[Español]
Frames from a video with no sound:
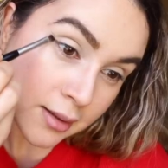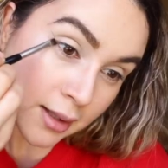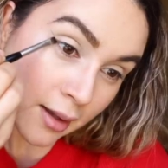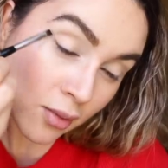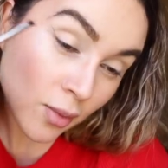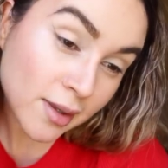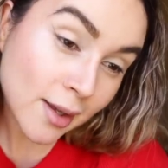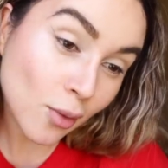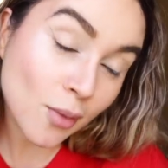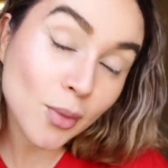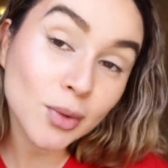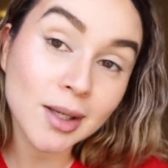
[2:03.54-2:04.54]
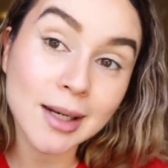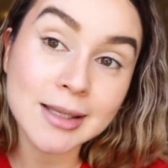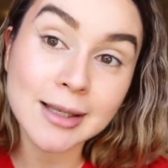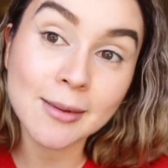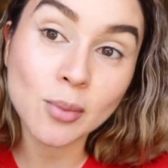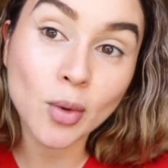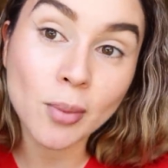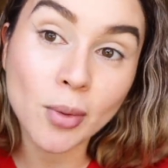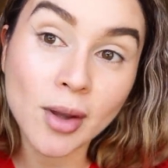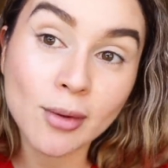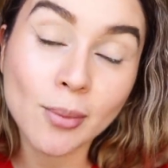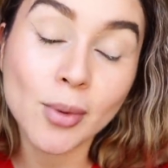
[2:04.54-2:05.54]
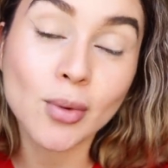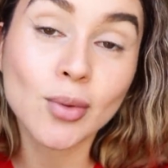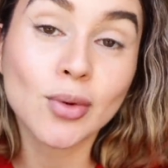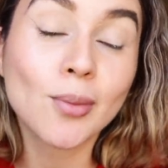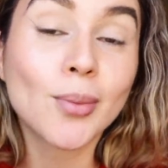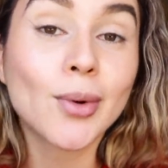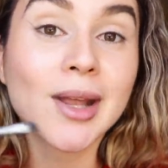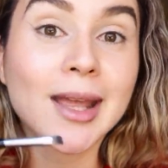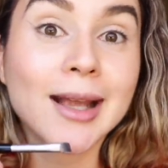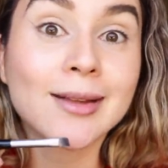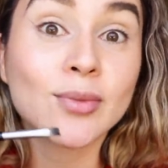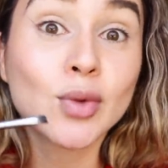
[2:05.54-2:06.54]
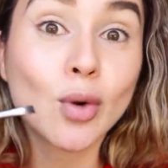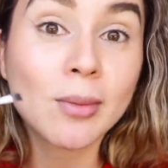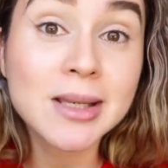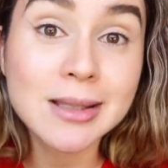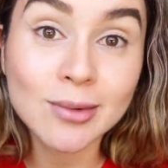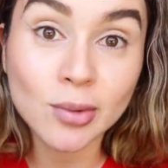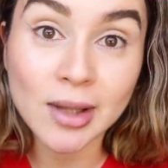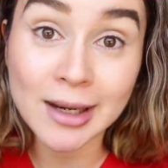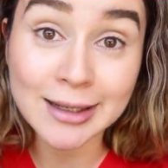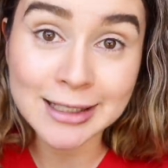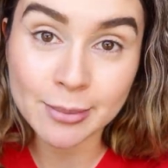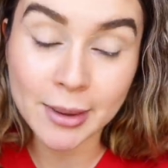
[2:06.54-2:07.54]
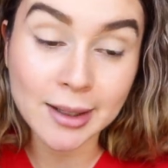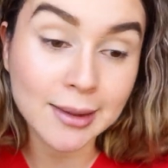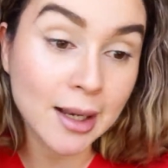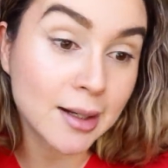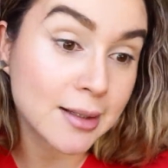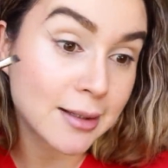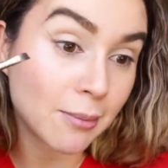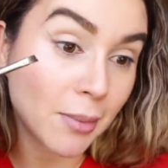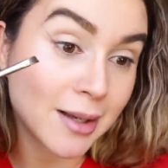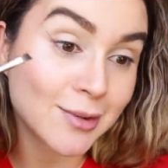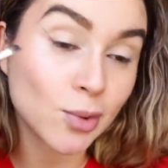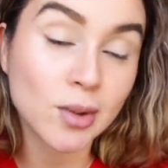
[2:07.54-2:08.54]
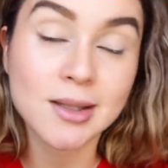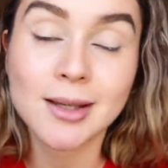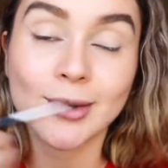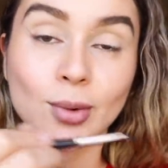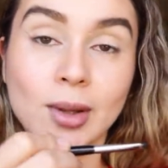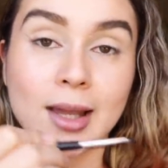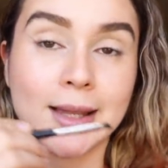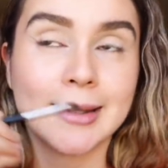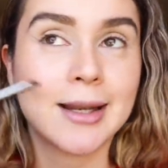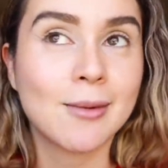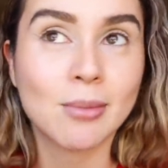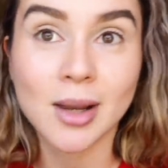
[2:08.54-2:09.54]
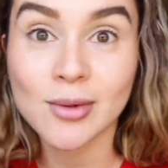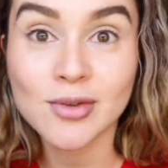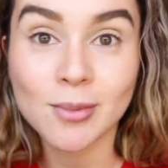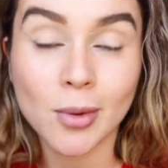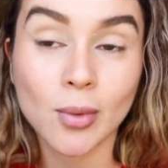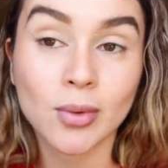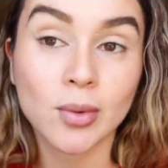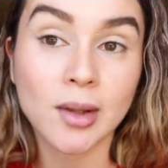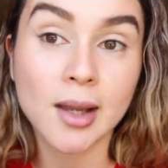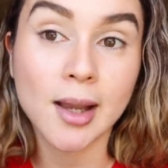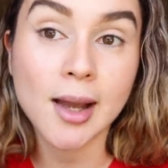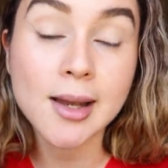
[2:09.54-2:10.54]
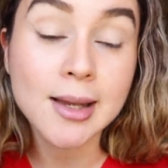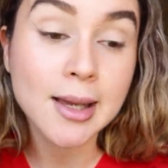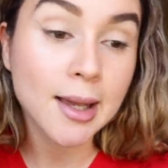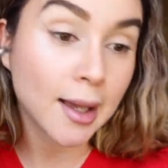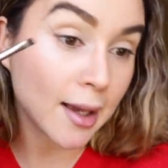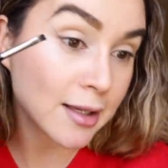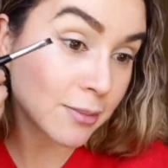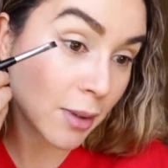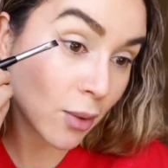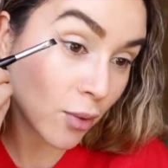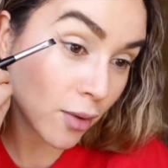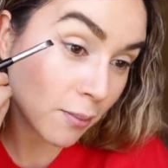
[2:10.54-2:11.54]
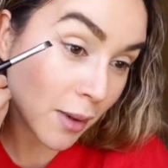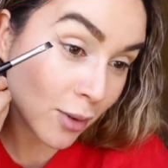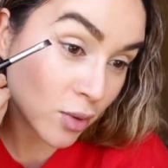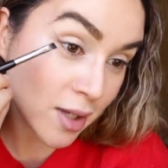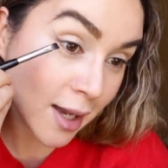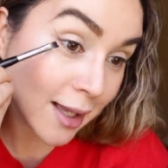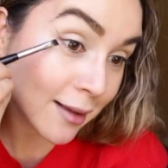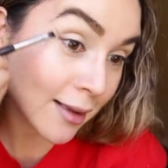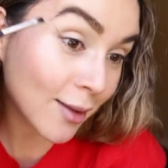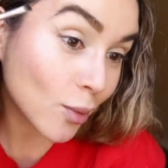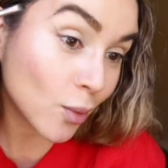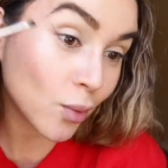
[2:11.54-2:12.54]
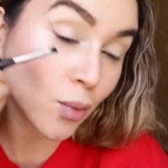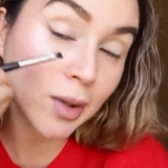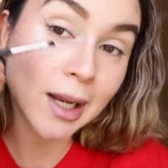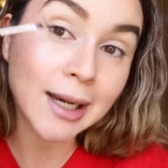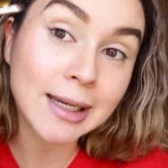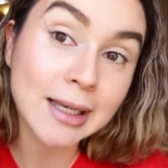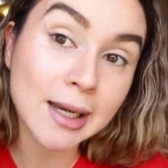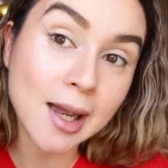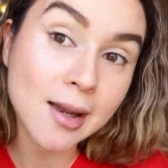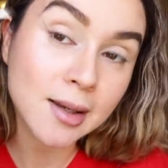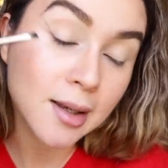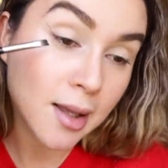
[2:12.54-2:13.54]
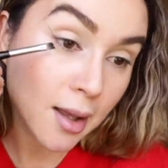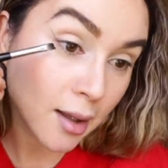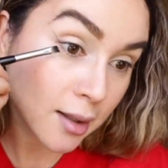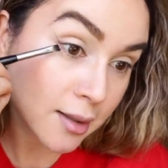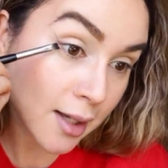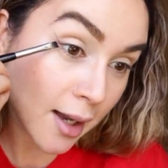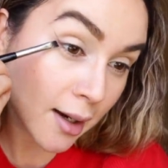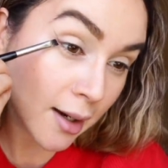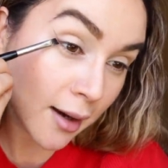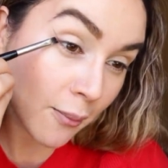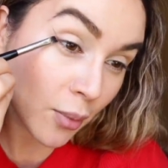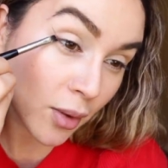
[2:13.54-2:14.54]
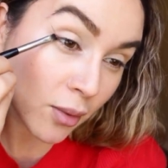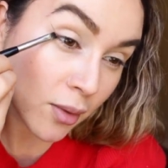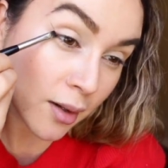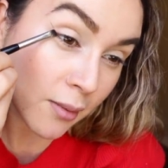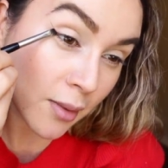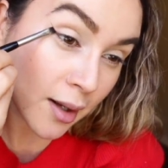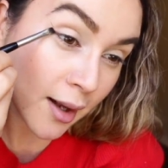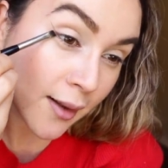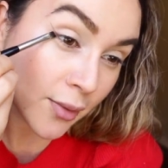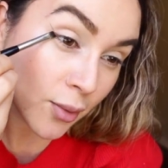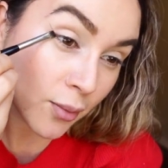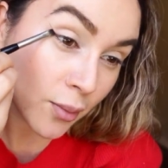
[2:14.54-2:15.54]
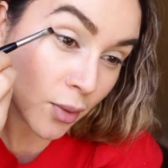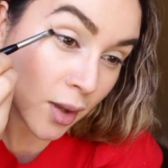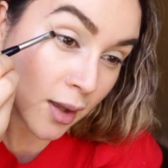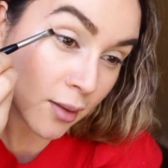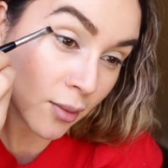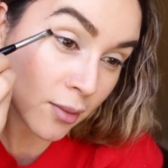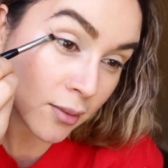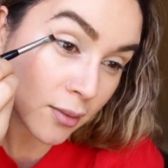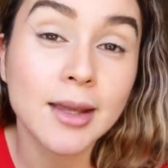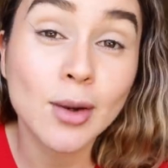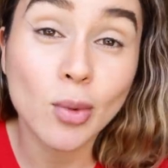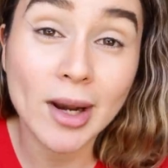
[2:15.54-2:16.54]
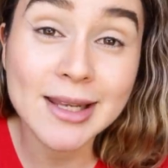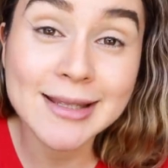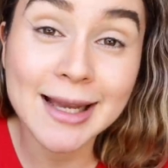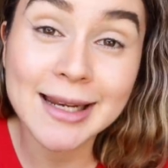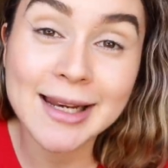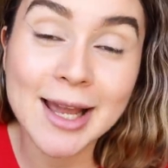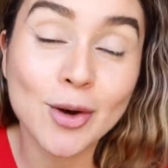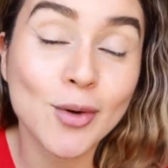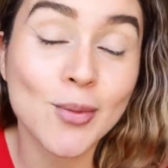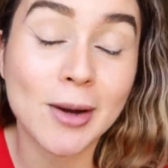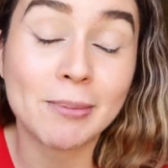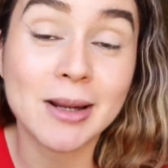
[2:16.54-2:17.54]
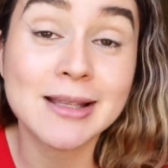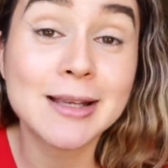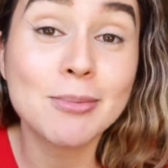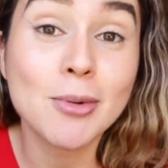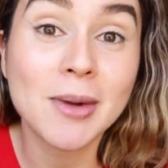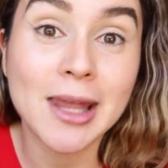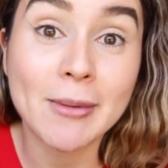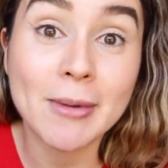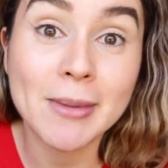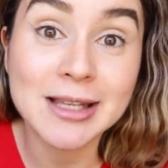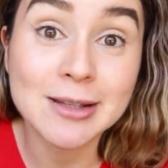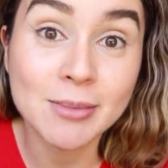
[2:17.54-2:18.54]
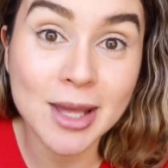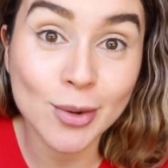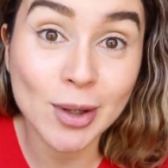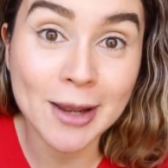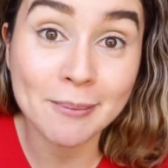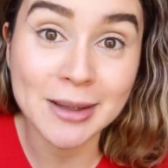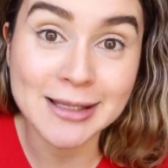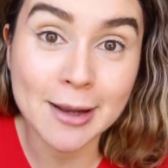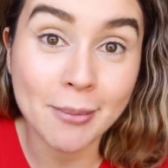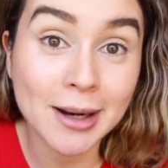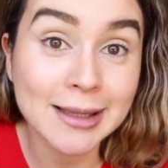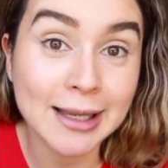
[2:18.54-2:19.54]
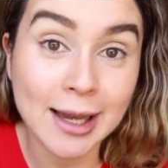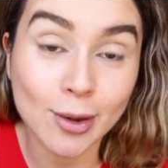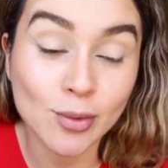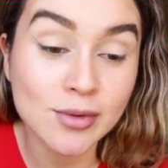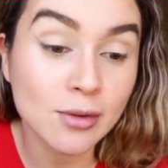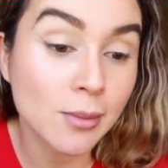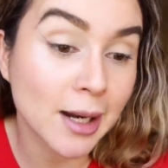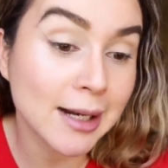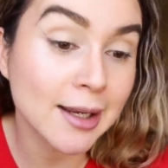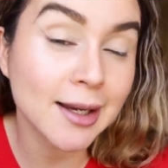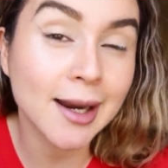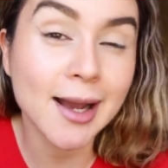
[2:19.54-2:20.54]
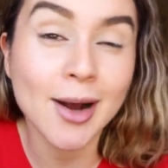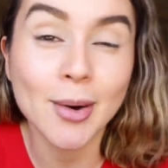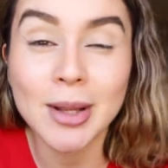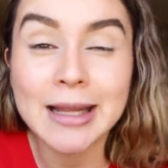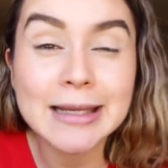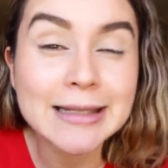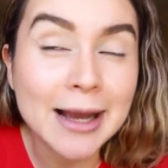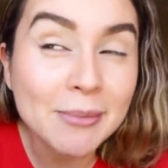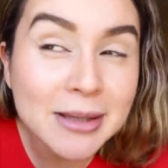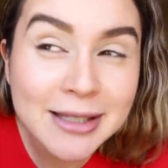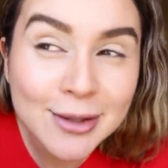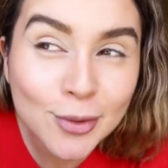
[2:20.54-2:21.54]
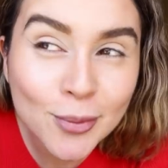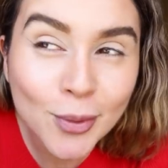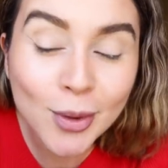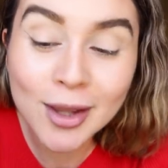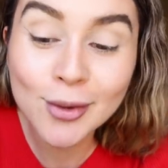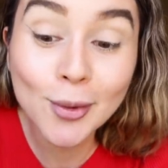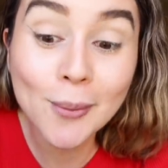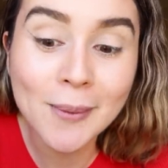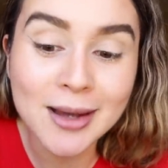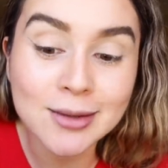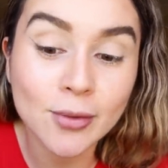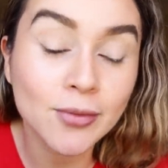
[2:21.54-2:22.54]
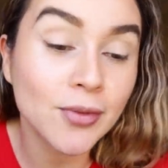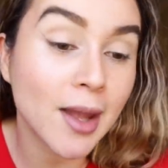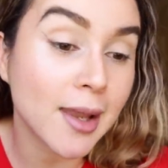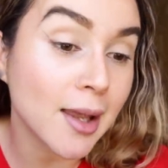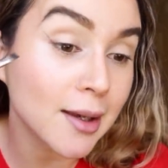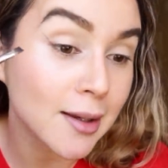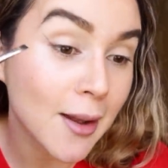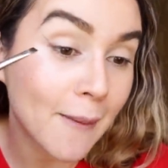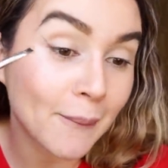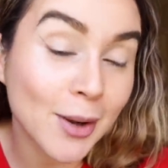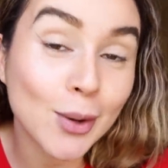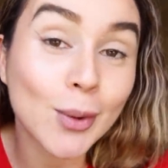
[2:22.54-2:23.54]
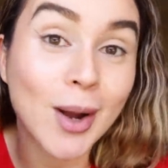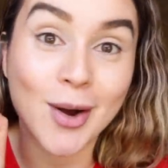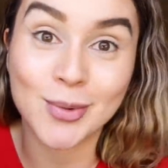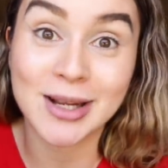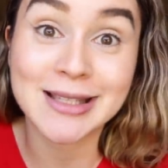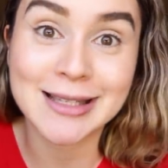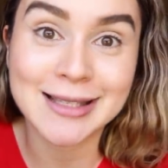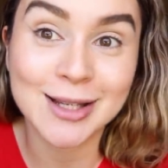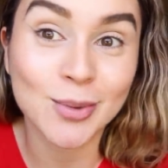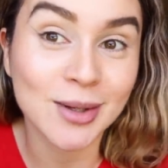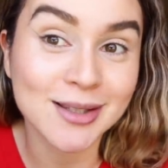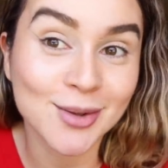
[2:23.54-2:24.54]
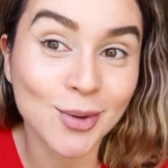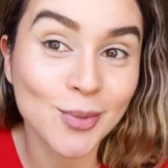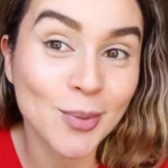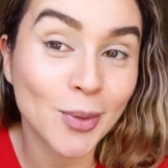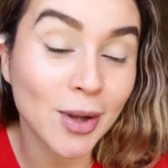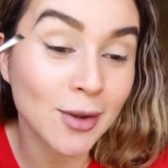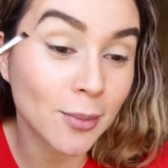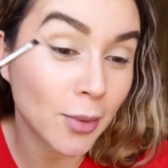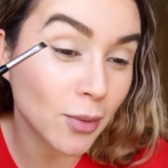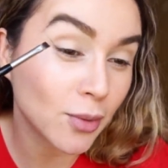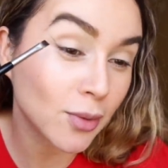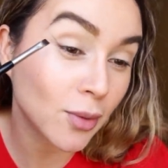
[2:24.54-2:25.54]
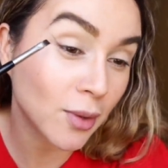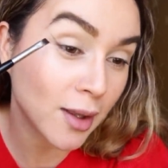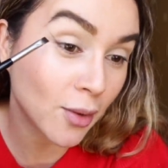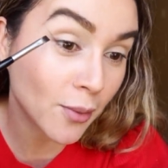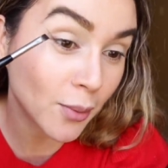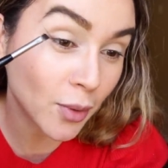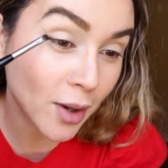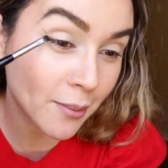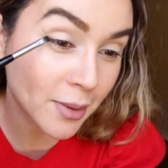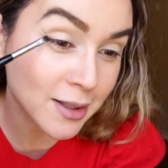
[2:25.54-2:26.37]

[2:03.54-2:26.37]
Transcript: se dan cuenta cómo utilicé muy poquito producto porque no me siento tan experta en este paso y siento que entre menos producto tenga es mejor. Pero ya que tengo una línea, ya la puedo ir remarcando un poquito. Igual esta línea como al principio me daba más miedo, la empecé a practicar con sombra negra, ahorita ya me siento un poquito más confiada, pero aún así sigo haciendo muy poquito producto y con poca